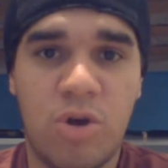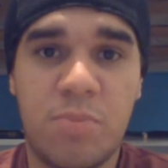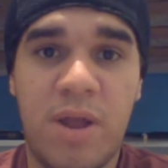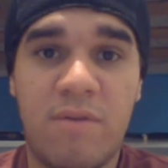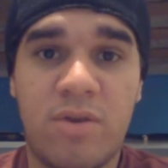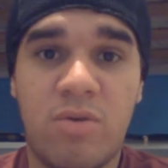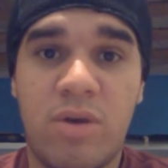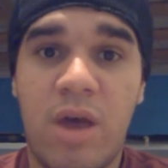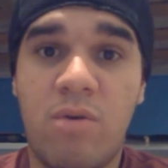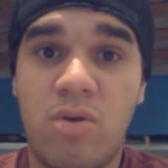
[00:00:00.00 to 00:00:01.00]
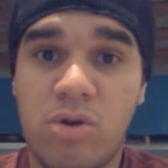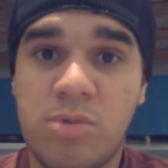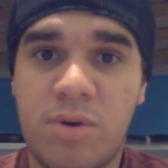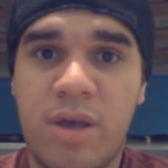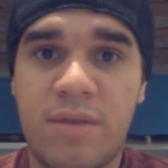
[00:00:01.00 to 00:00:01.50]
Hum. Eu esperava que o Gary
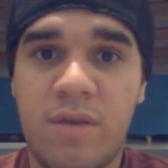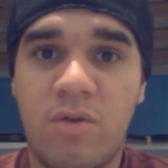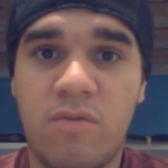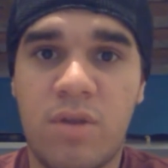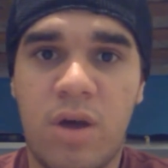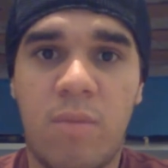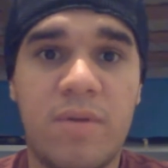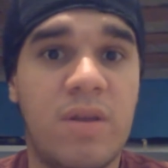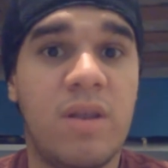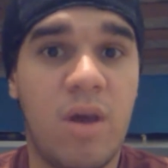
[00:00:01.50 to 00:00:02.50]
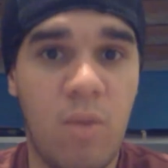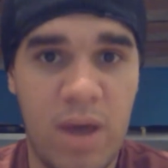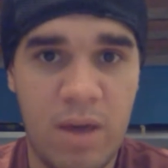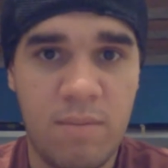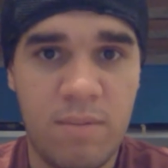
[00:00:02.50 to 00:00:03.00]
Oldman seria o vilão, mas ele não
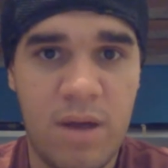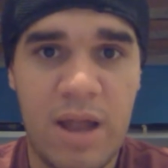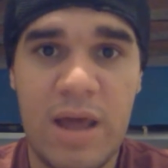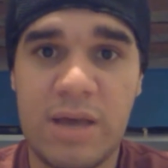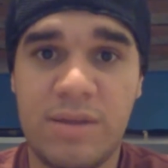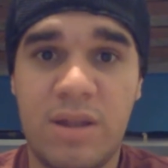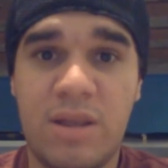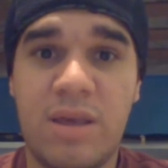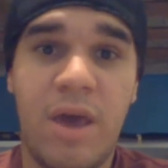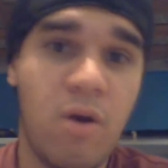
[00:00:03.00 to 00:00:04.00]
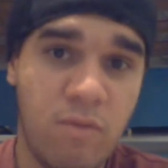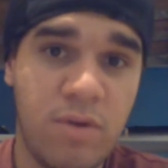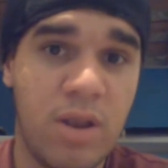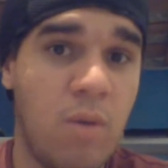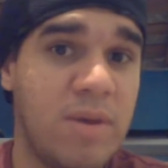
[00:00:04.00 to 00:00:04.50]
é. Aliás, ele é um
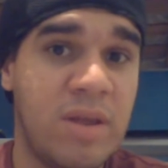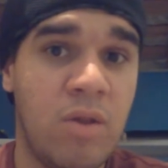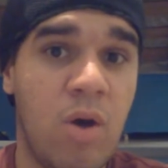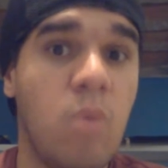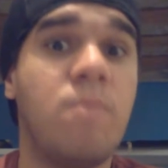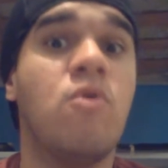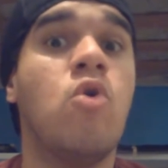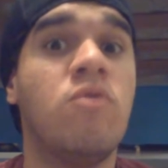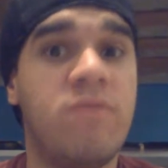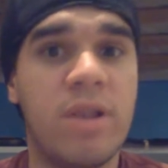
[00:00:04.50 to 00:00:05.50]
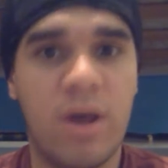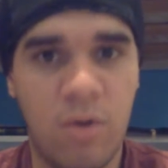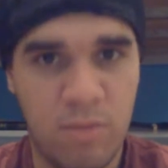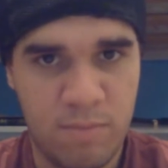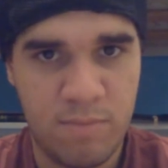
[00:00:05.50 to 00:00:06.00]
vilão, mas ele não é o puro
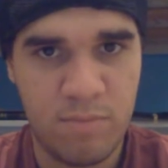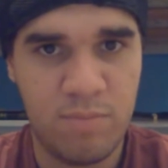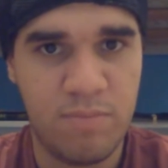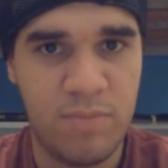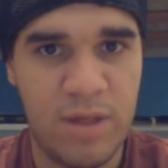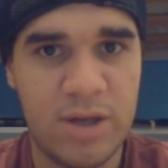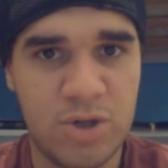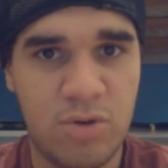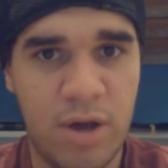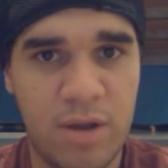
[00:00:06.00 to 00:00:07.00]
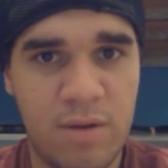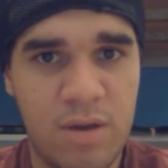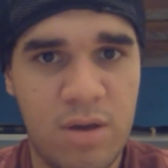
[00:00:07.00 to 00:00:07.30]
vilão da história.